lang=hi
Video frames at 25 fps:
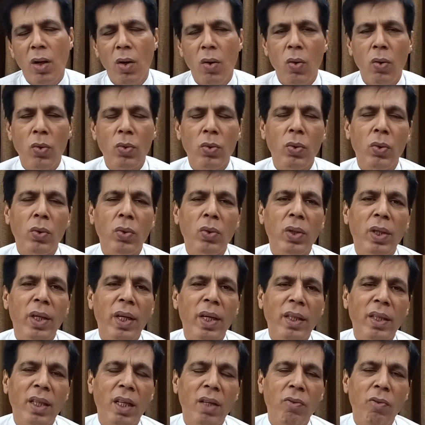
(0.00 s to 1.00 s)
और उधर
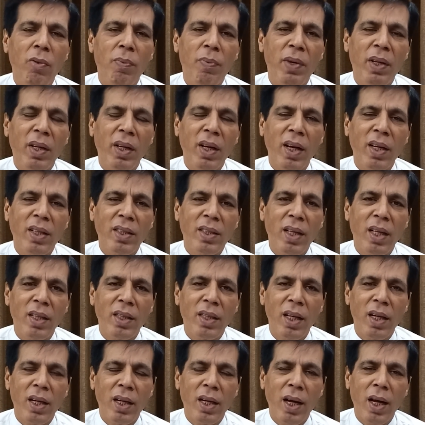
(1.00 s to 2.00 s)
एक तरफ अमेरिका के साथ
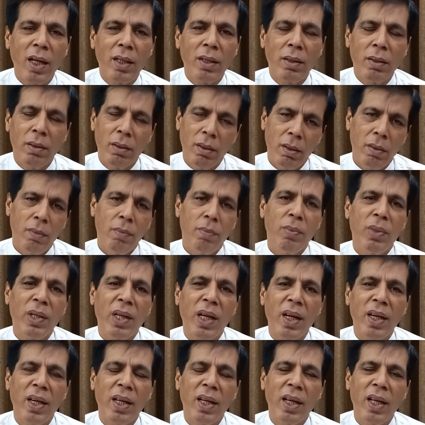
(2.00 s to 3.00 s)
तल्क
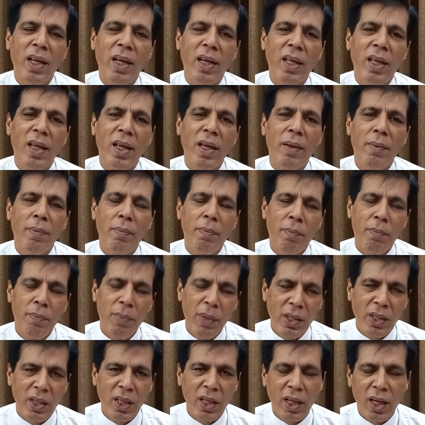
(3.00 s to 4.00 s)
बढ़ाने के लिए
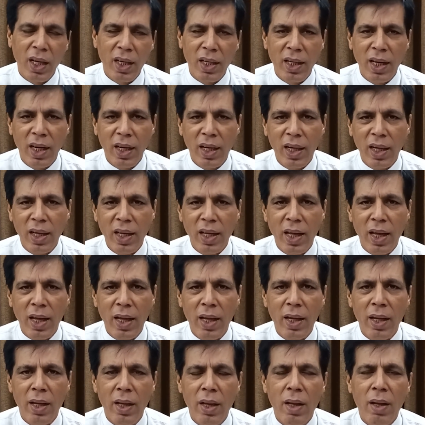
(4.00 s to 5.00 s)
बेहतर करने के
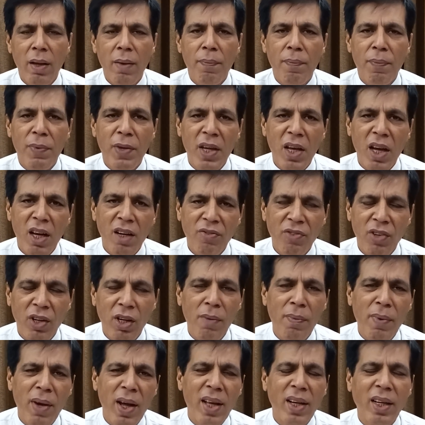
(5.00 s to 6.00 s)
लिए पी आर
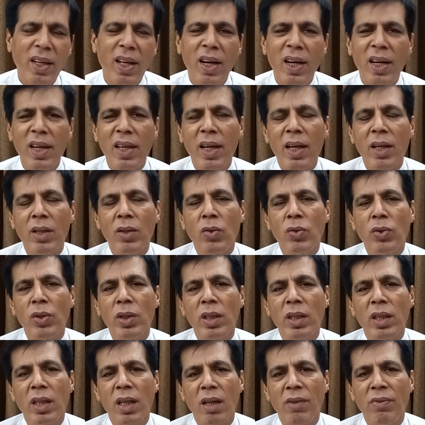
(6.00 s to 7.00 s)
फर्म हायर कर लिया है
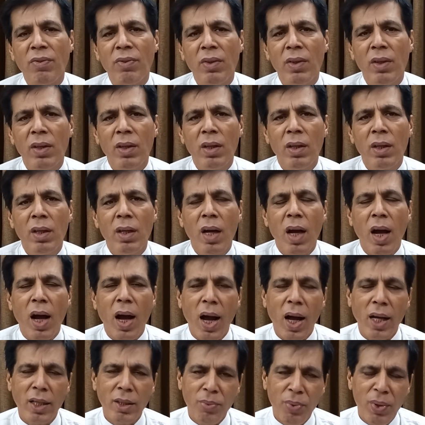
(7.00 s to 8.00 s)
दूसरी तरफ
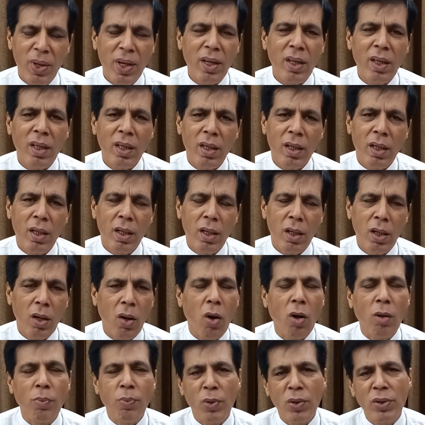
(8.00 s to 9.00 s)
आज फिर
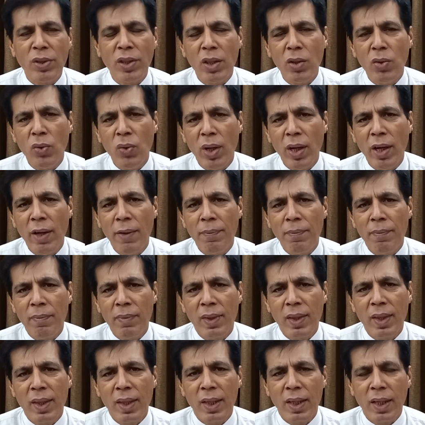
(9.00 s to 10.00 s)
लाहौर पहुँचे हुए हैं
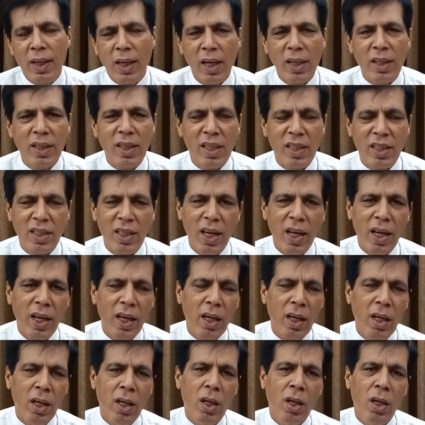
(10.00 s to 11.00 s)
कल जलसा है